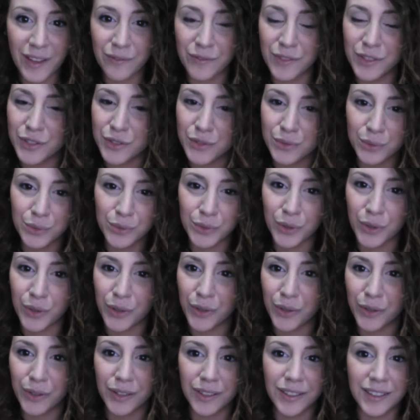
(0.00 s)

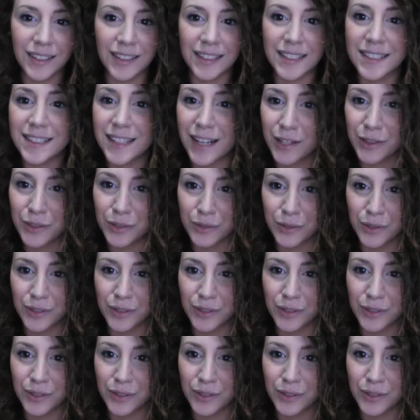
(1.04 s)
vissuto in stretto